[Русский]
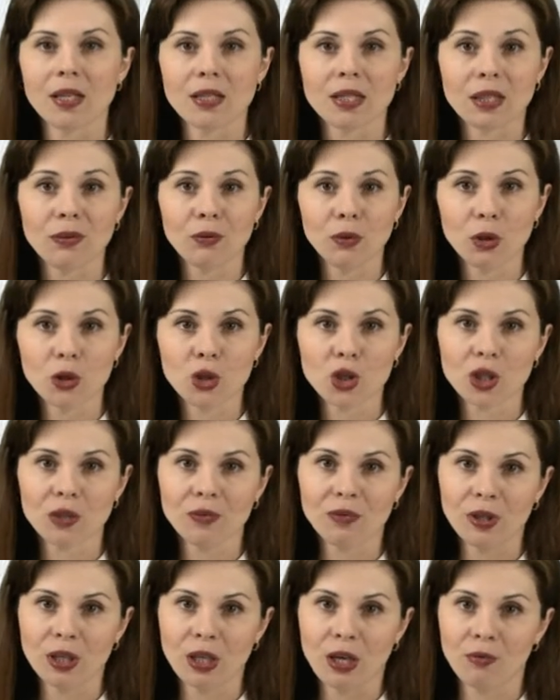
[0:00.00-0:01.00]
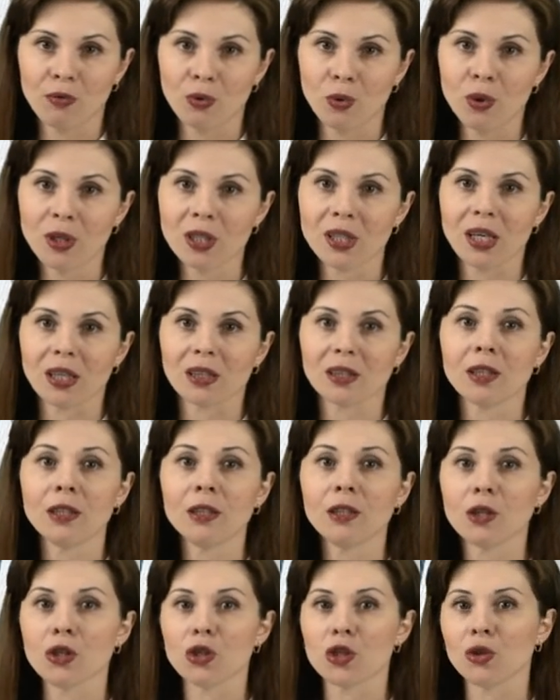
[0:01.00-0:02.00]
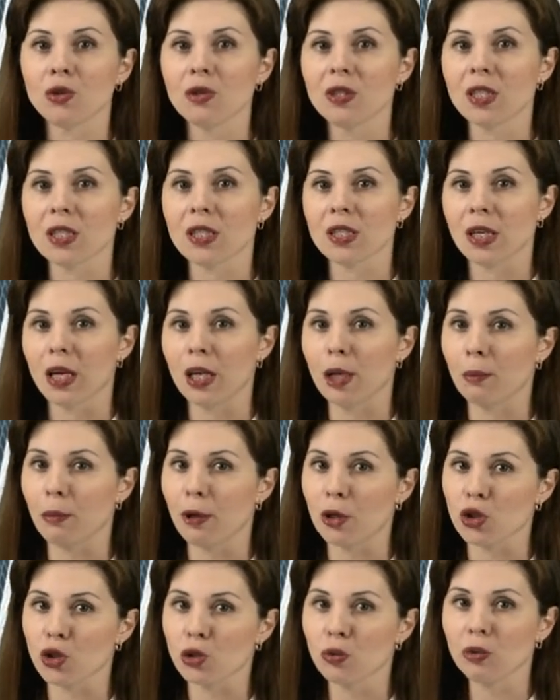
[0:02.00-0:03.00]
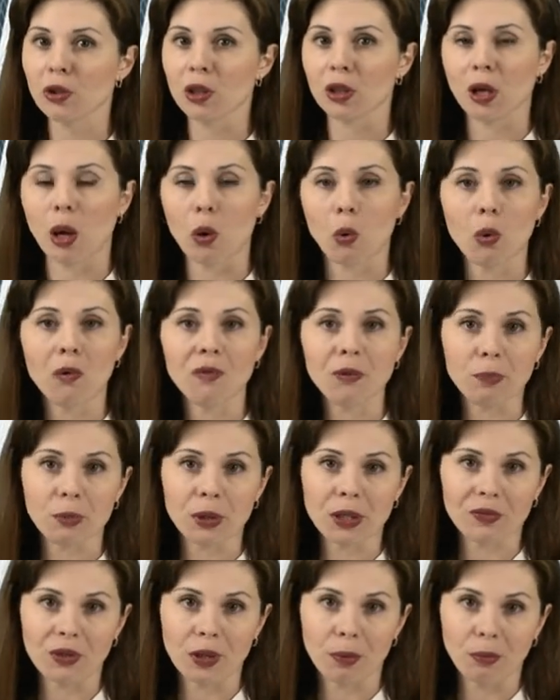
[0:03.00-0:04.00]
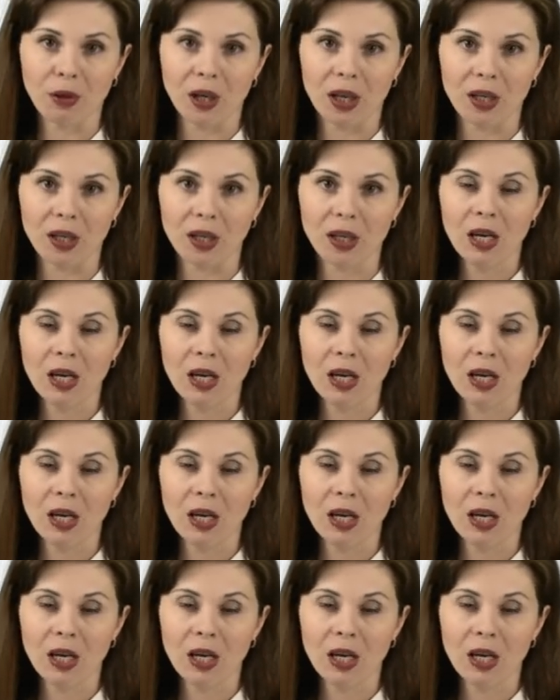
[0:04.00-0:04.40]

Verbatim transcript: сегодняшнего дня в городе открыт речной социальный маршрут Конакова 1 мая.